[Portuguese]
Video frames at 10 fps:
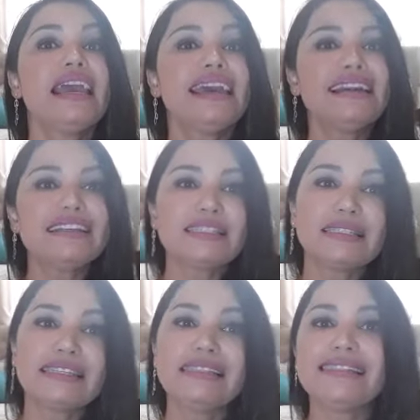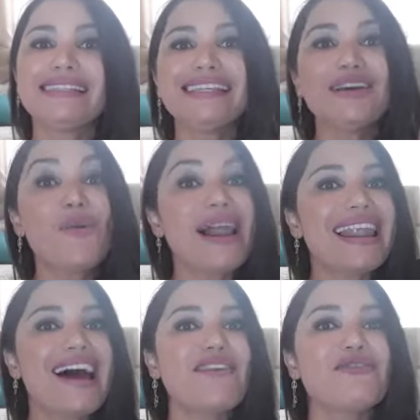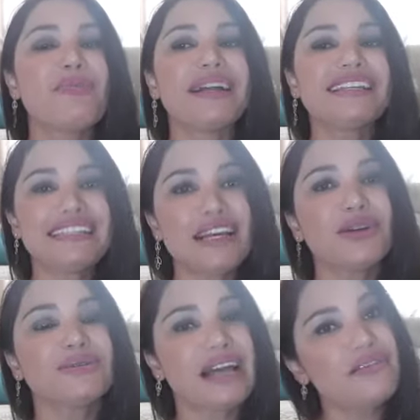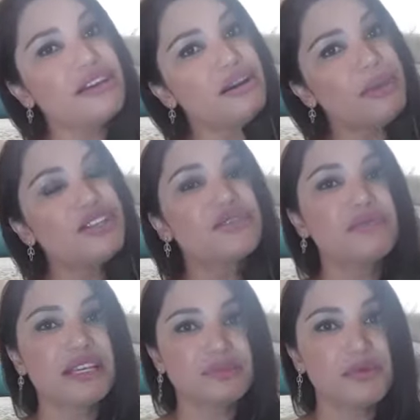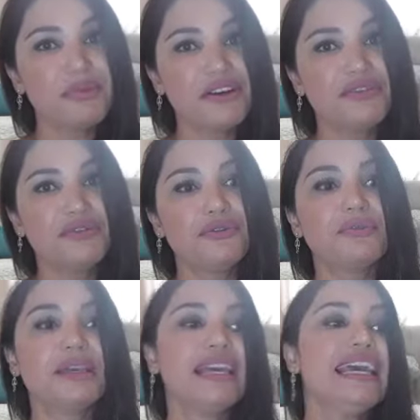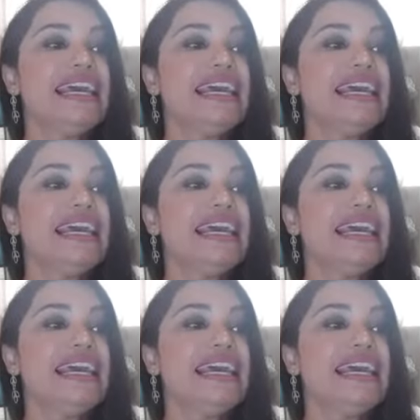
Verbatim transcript: eles se igualavam, parecia que eu estava realmente com o mesmo perfume.